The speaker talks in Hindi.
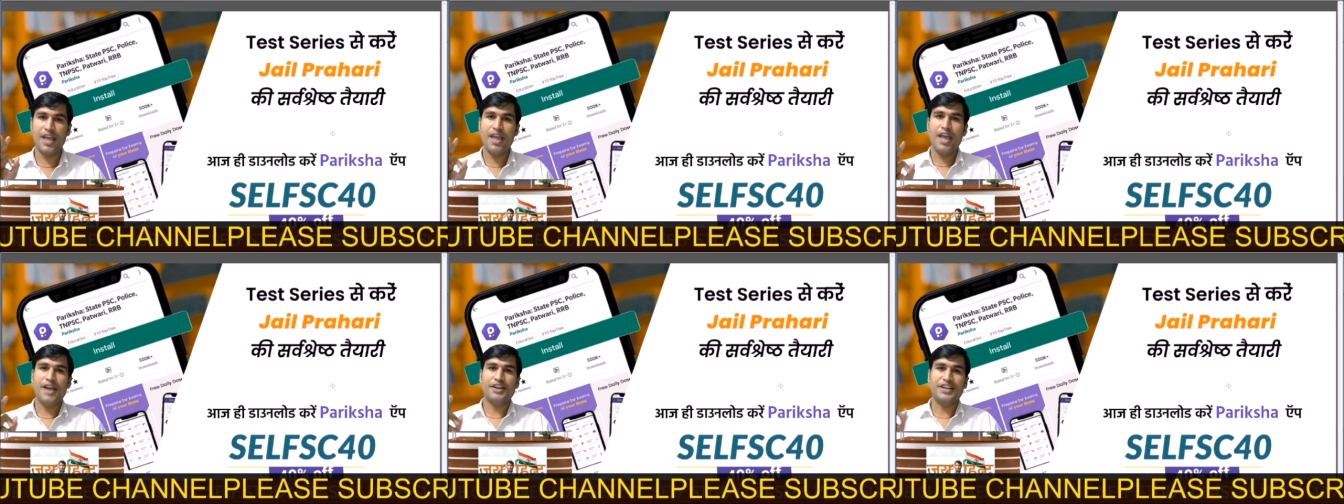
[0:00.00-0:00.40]

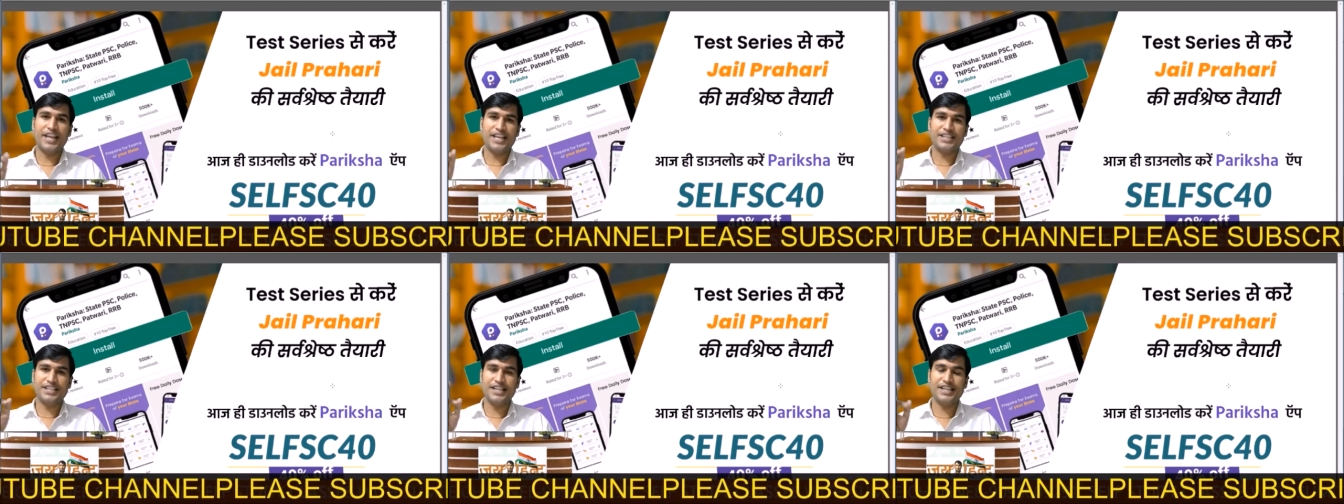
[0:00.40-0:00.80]

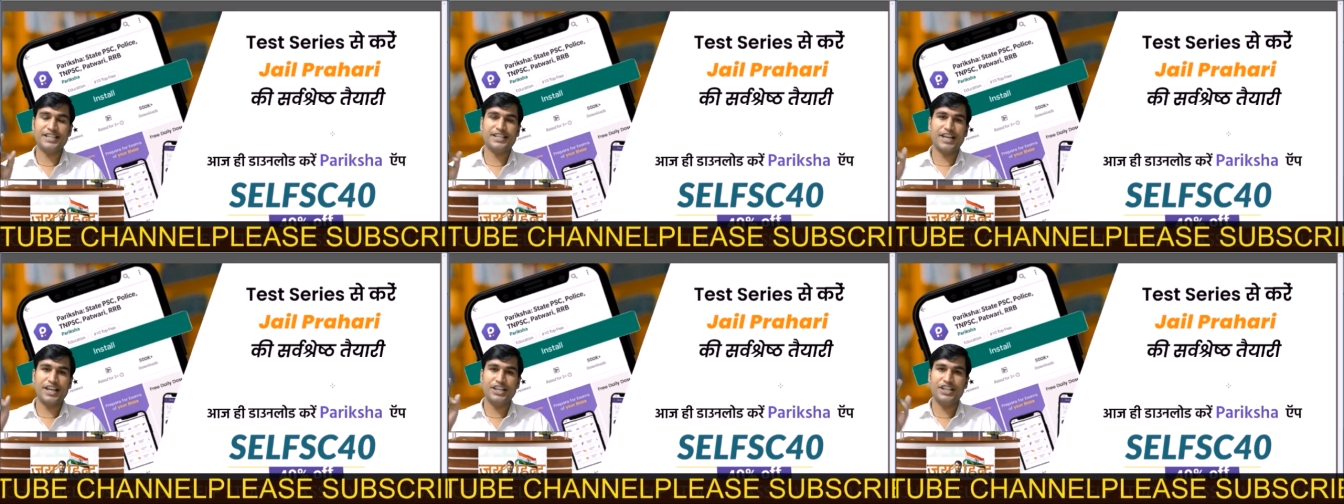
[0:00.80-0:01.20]
टेस्ट सीरीज
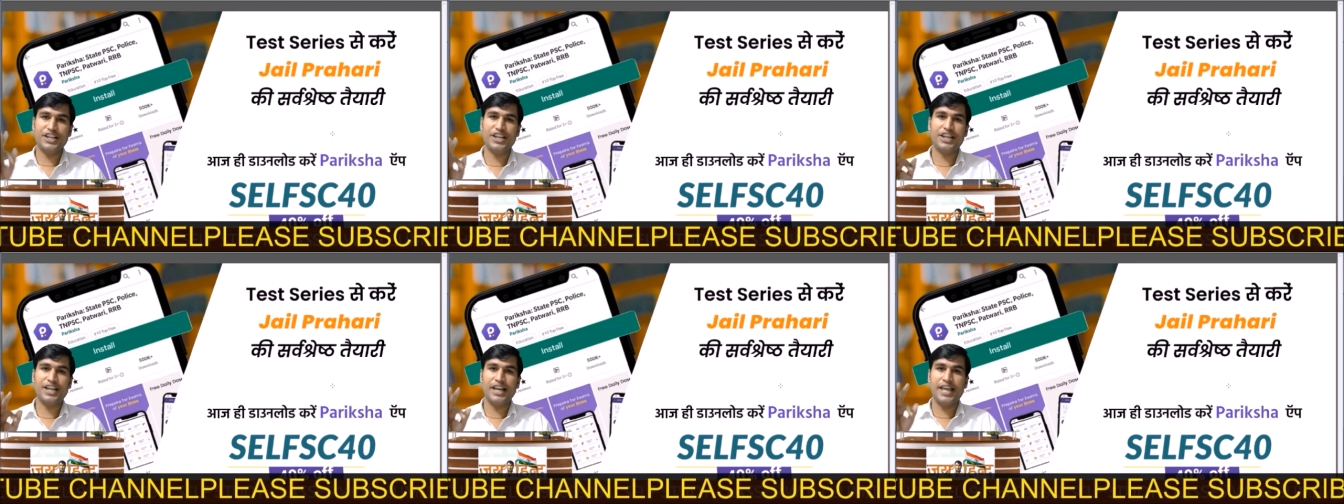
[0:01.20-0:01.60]
खरीदने
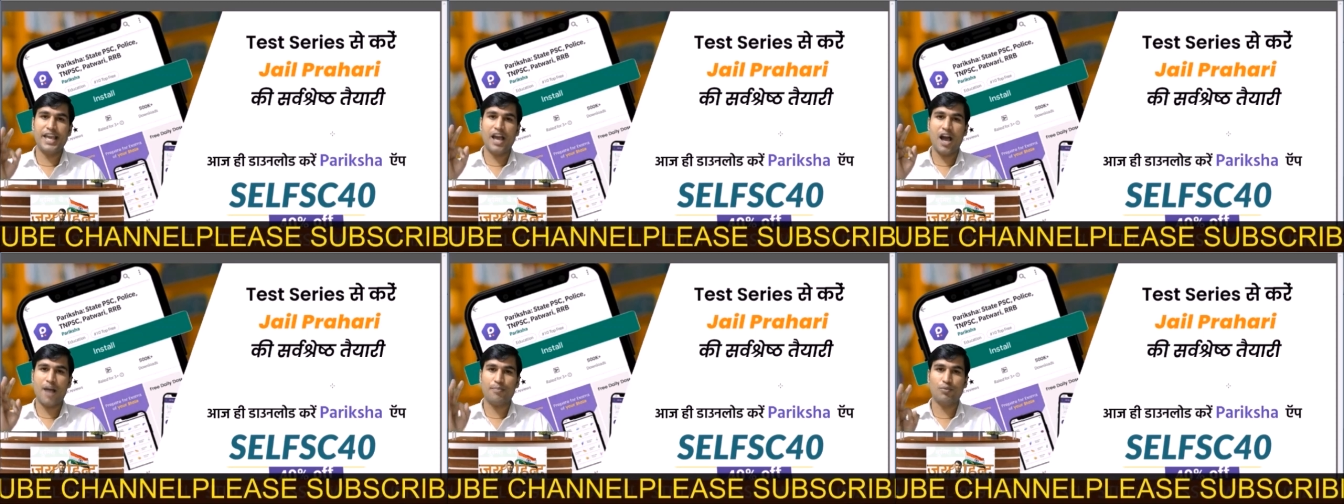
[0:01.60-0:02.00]
के लिए
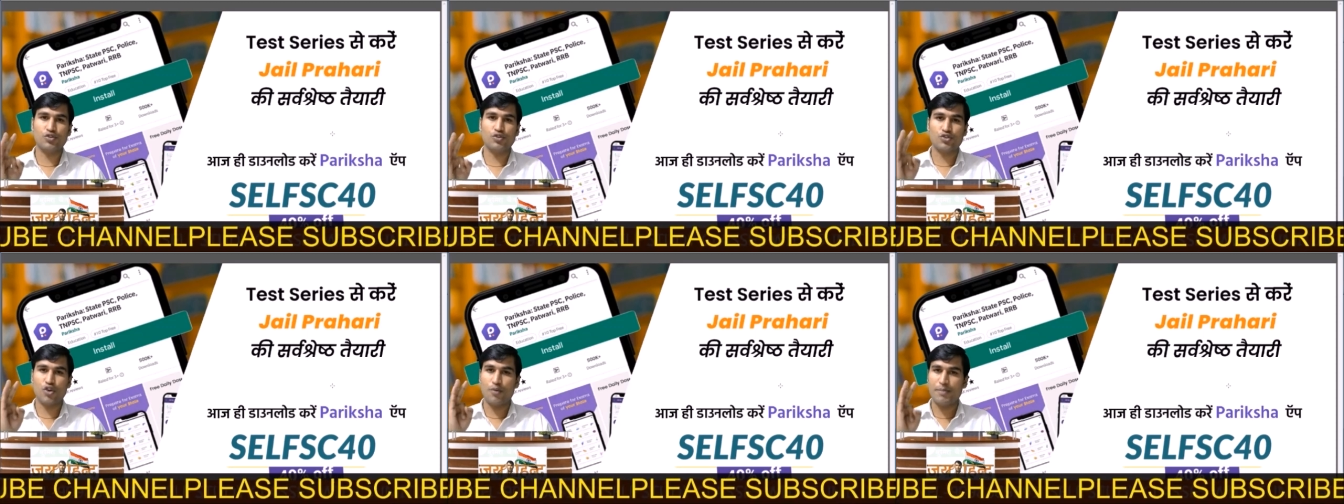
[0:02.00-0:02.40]
आपको
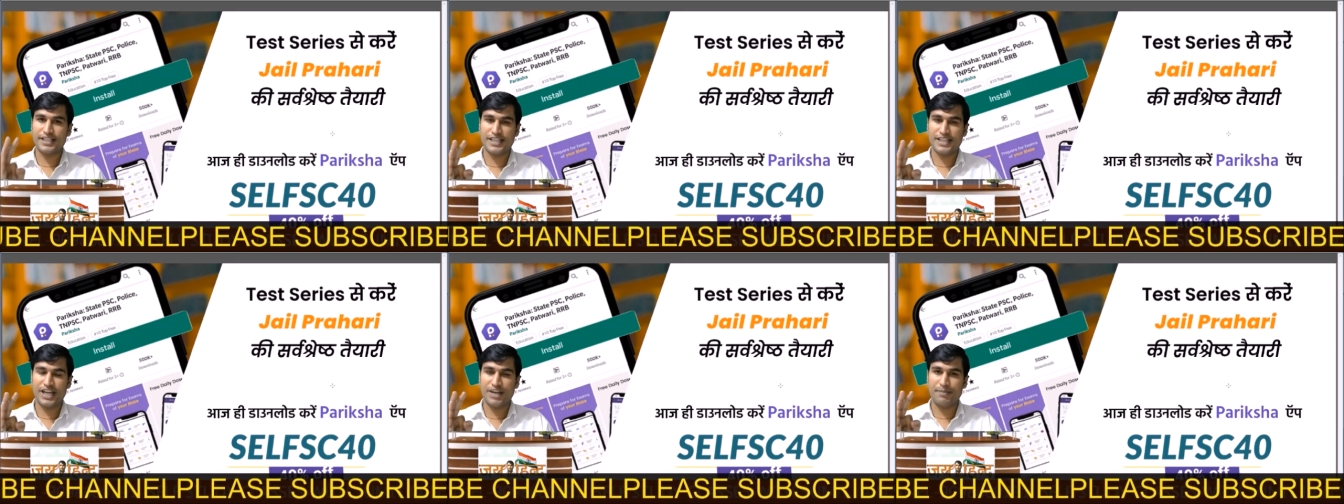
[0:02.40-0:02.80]
100
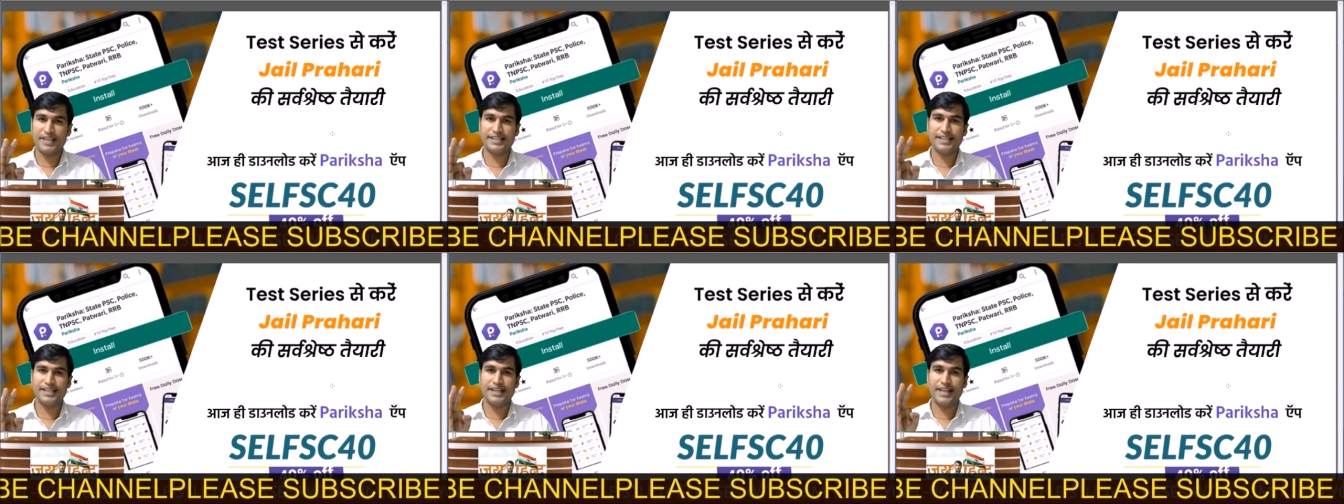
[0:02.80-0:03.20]
परसेंट
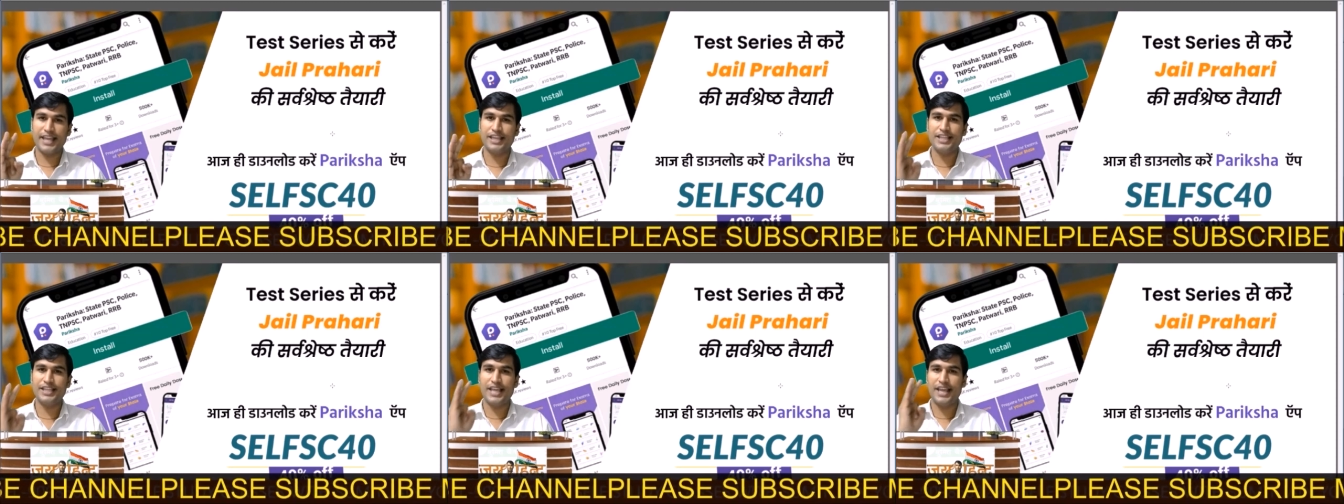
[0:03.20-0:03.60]
पैसे
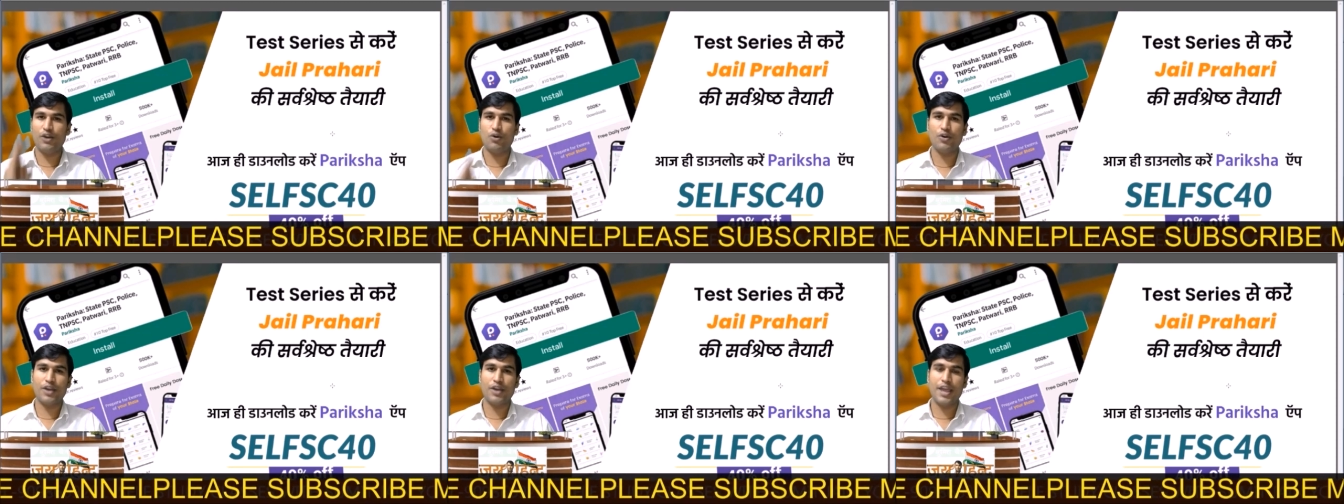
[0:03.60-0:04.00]
नहीं देने
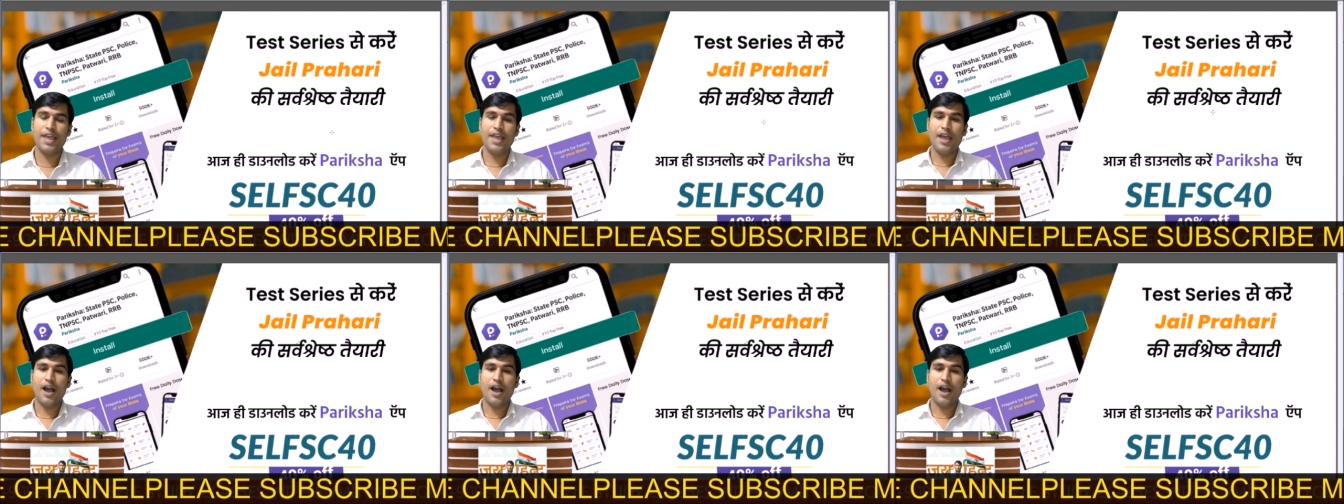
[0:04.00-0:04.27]
होंगे